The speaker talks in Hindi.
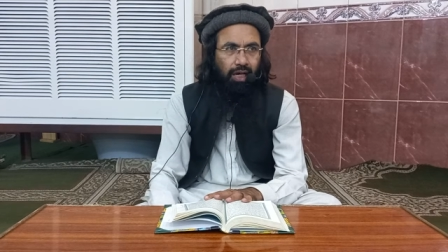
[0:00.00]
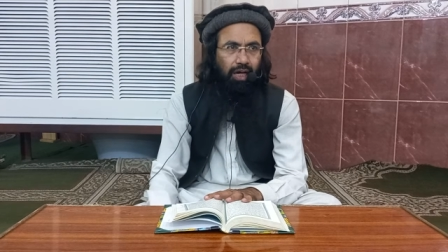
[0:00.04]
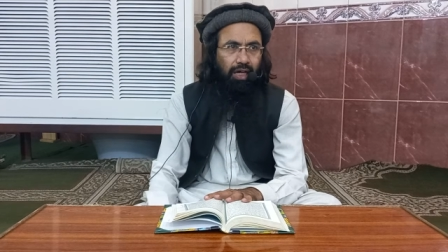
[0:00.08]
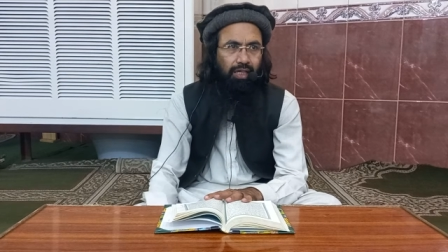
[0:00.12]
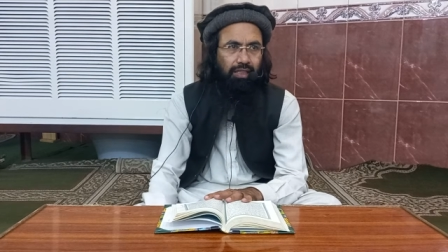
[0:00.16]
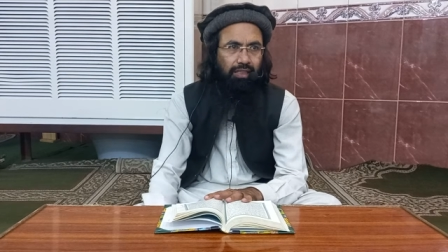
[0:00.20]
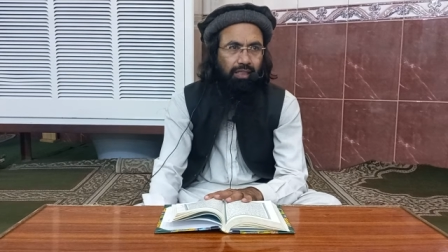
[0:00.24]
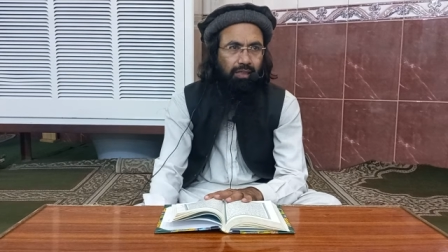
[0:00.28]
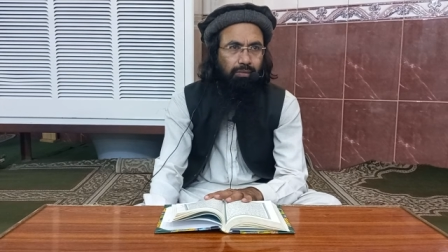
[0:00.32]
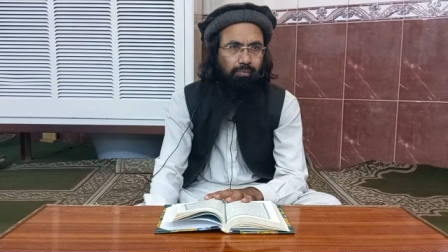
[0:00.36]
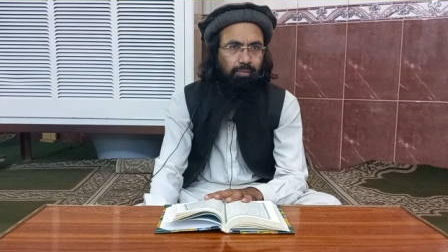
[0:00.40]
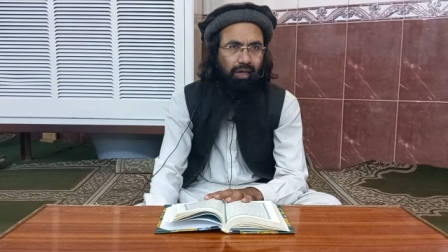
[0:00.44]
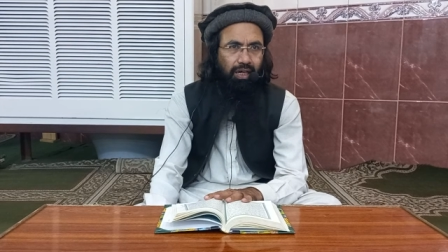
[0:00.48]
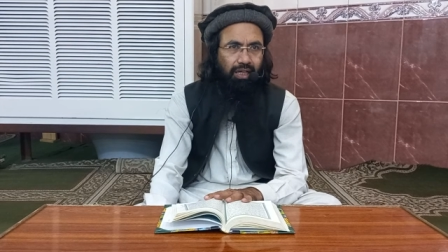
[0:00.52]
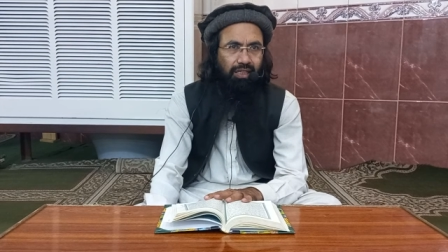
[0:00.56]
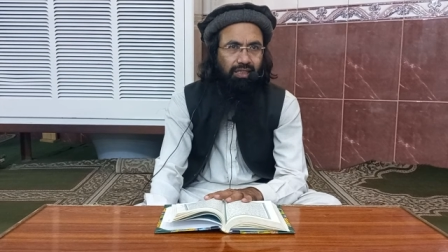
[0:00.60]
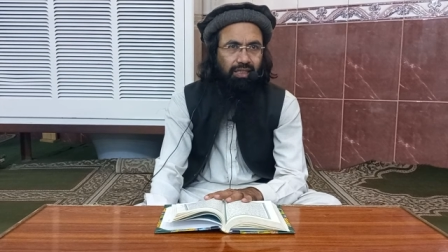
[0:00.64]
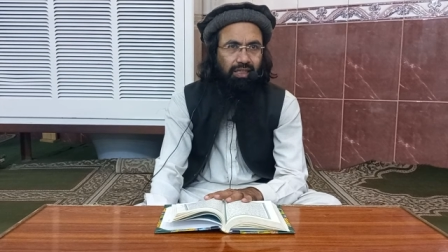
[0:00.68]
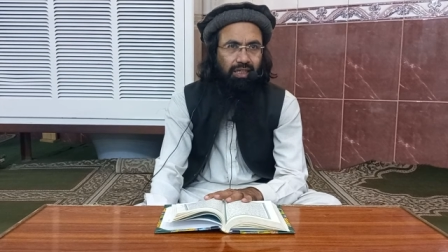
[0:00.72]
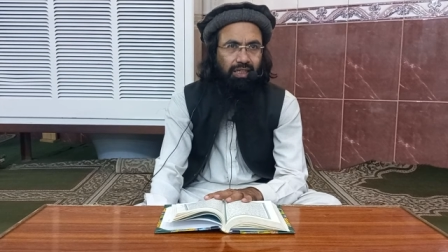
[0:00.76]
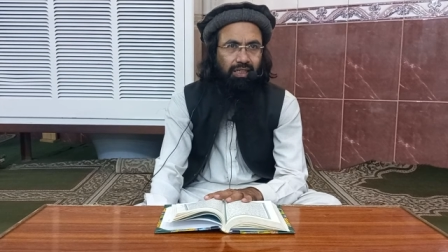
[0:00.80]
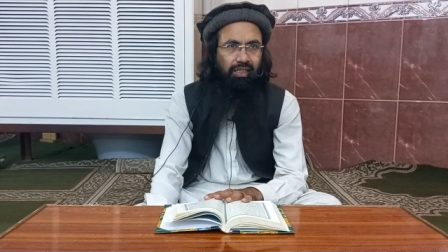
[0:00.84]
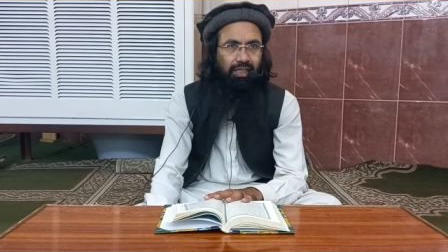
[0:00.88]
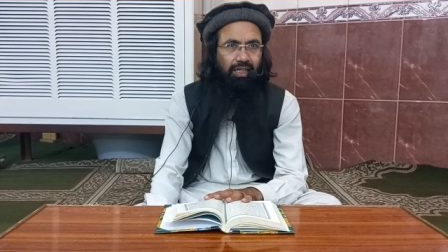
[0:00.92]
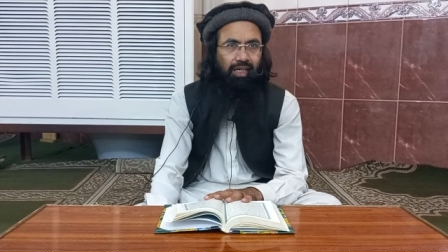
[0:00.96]
आज ये बात
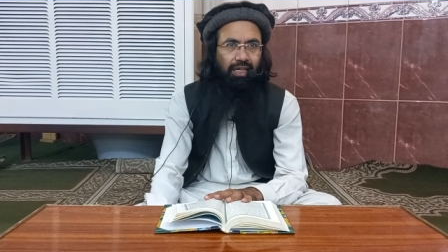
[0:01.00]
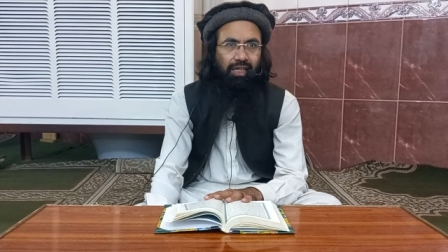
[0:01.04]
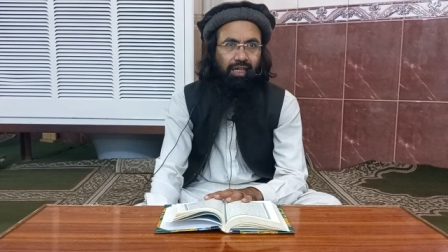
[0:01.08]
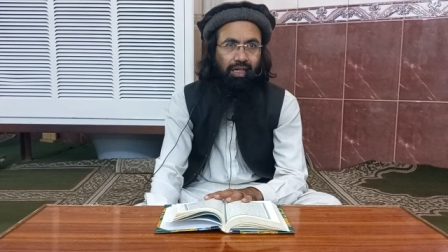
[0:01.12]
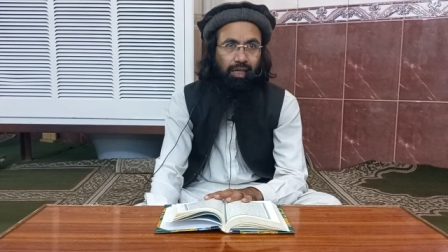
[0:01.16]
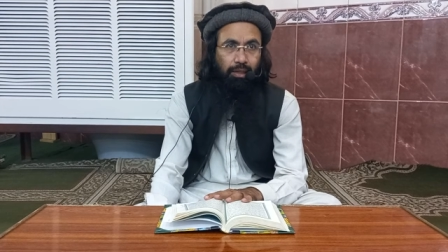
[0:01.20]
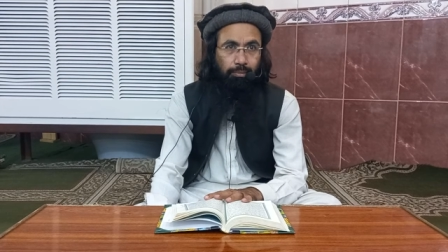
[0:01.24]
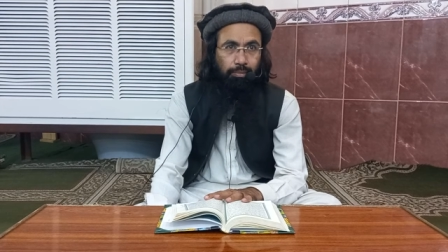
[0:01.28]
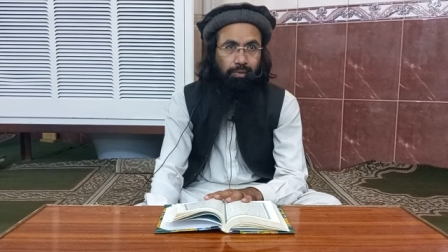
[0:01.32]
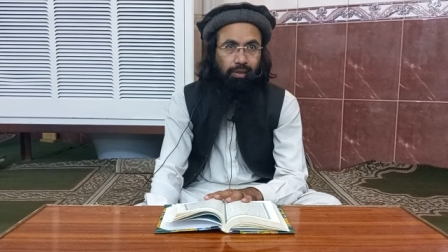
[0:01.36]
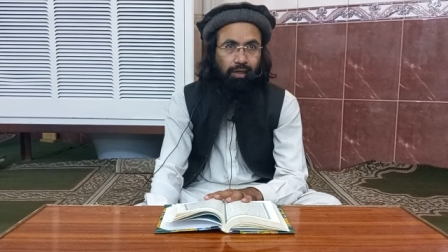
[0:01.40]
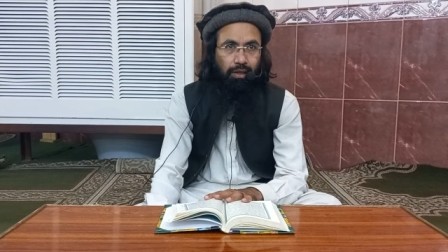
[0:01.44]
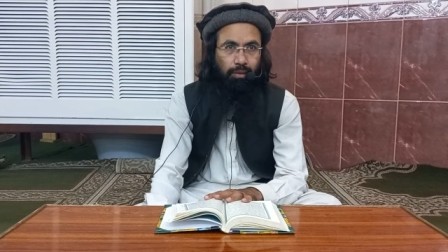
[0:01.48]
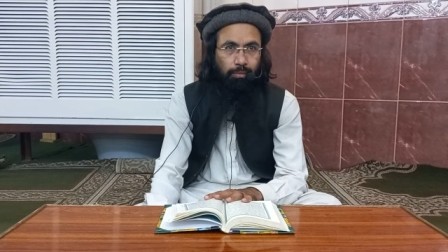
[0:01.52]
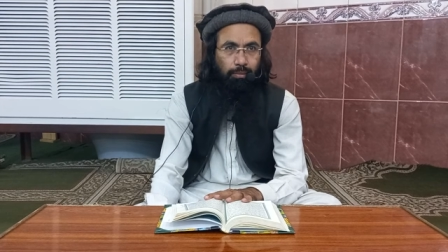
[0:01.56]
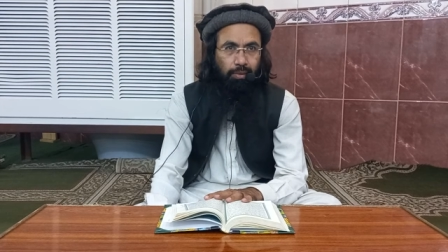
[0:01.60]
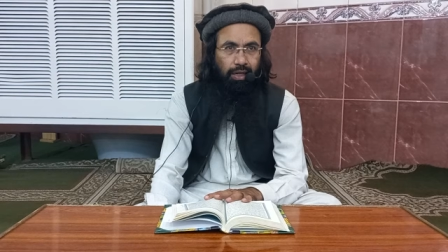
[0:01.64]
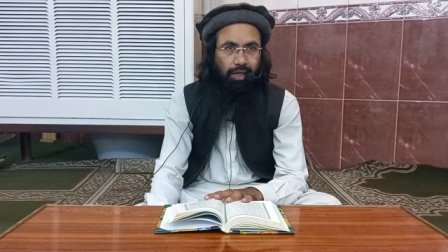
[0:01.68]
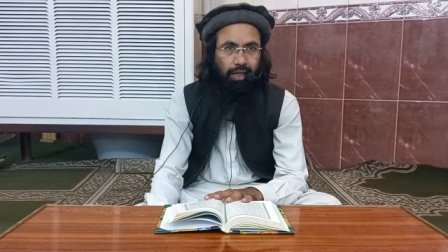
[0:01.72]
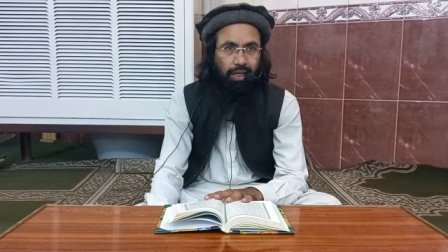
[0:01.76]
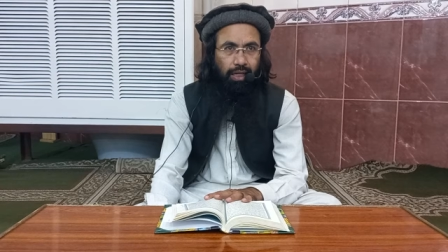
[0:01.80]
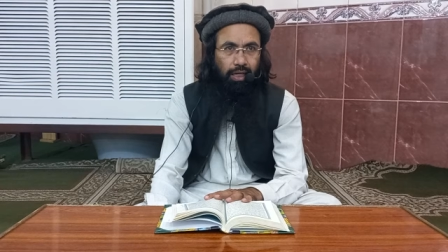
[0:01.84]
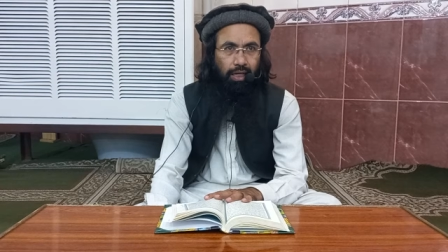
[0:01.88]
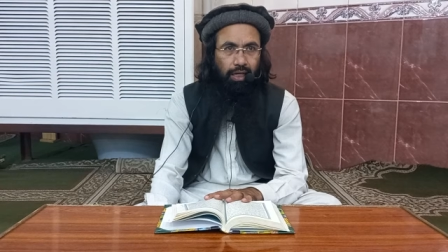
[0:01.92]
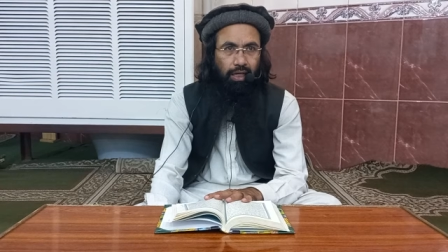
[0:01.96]
करते हैं खैबर
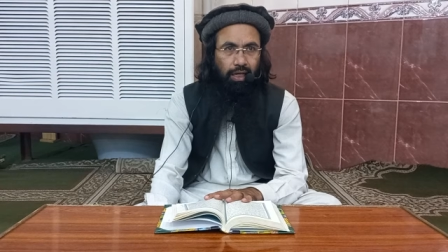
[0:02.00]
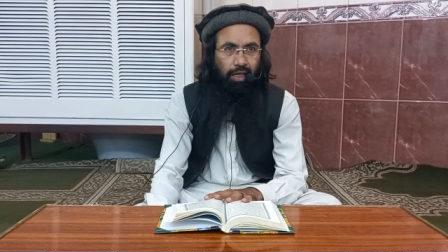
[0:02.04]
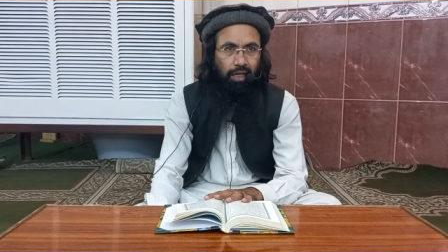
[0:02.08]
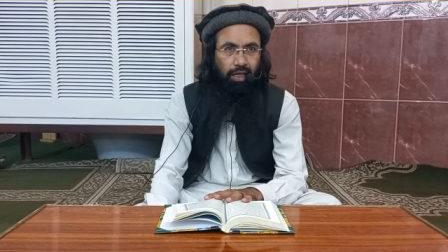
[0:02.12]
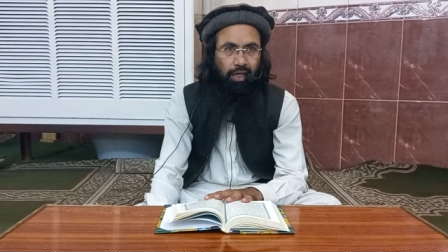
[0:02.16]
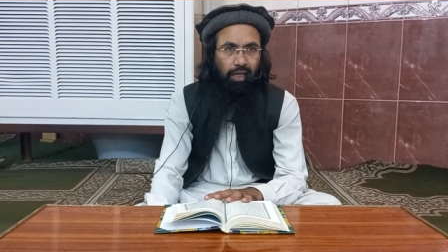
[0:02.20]
हमारा है